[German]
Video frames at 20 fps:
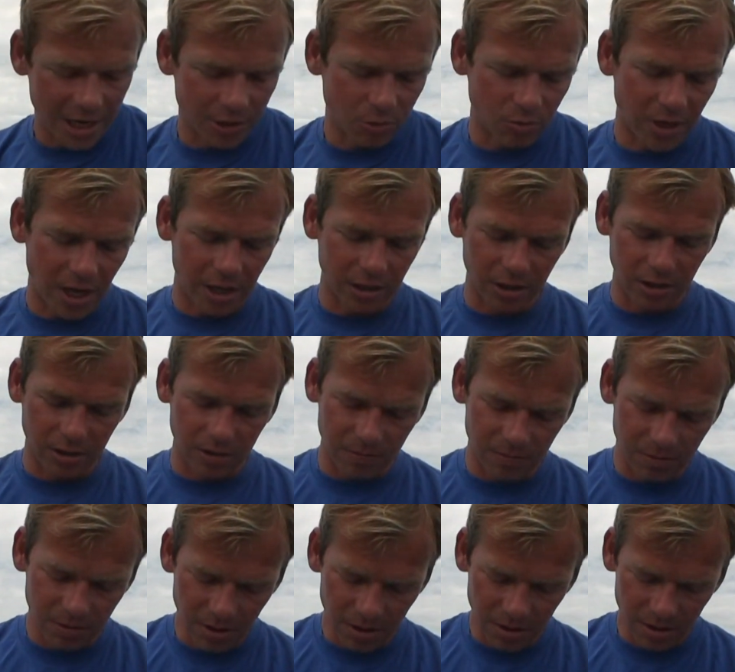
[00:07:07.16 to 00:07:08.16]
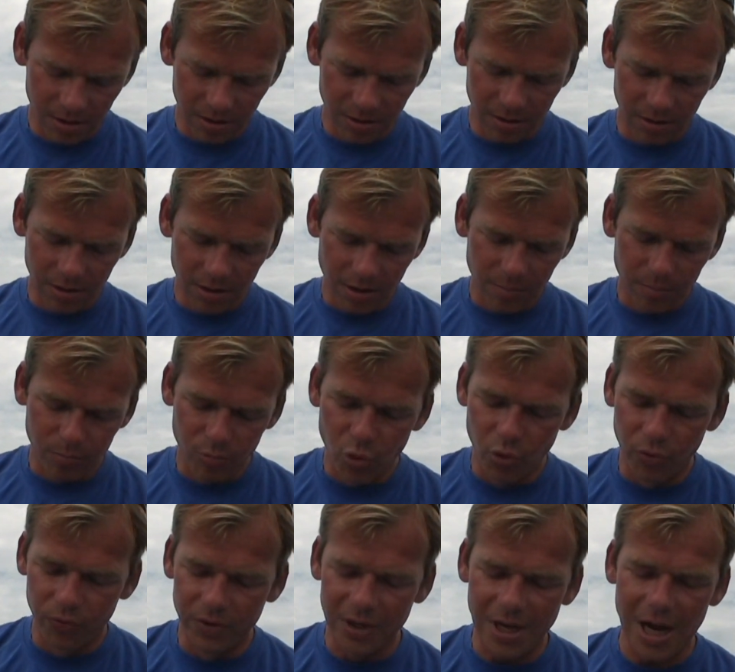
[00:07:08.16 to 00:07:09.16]
eine oder andere
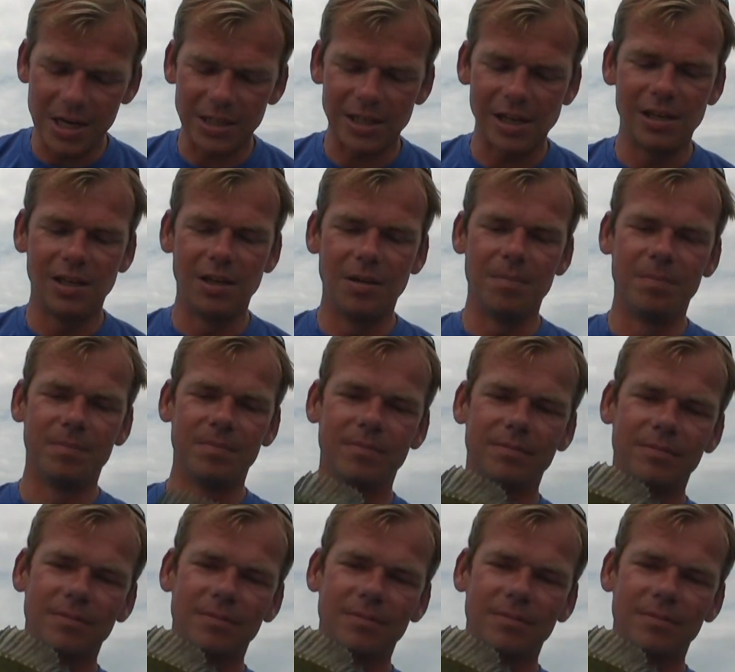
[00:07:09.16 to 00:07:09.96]
Möwenjagd erleben.